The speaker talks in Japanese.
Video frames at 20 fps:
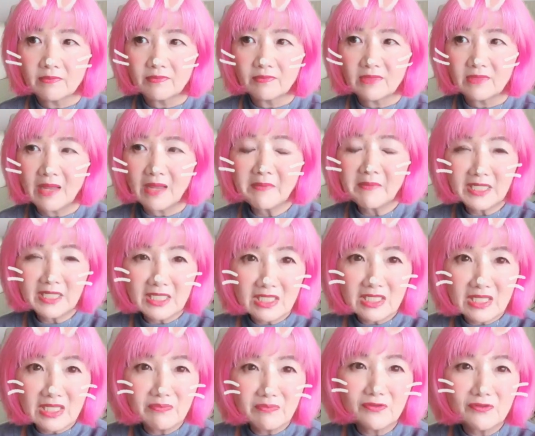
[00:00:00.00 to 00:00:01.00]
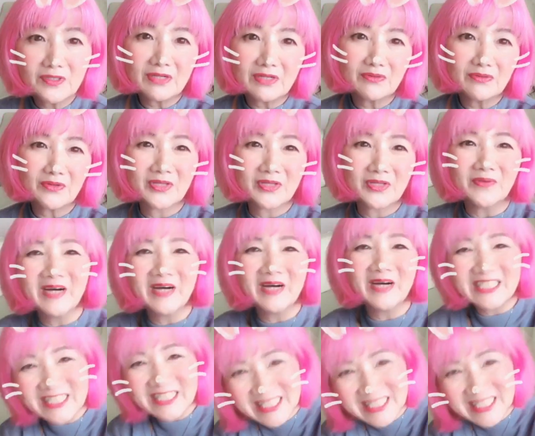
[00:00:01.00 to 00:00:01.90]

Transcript: たまに鈍ってることもある